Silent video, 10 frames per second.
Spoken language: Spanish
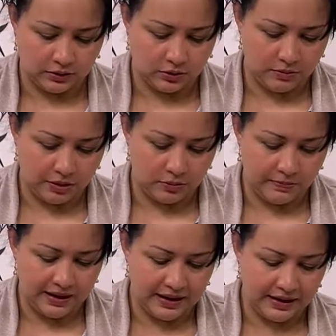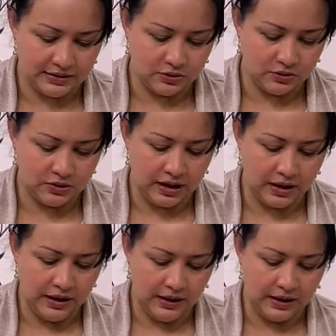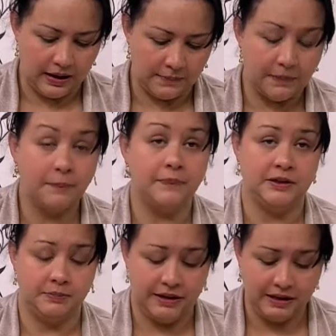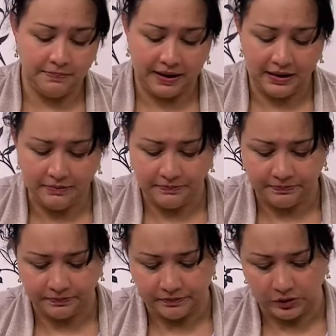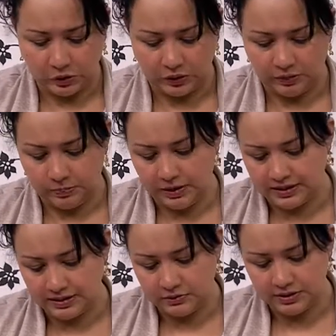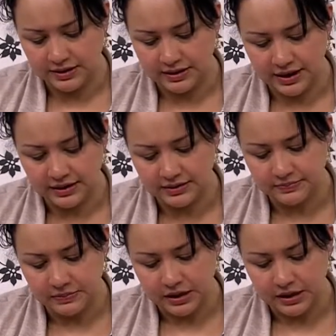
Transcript: tomar un pedazo de eh, papel vinipel o de plástico estrés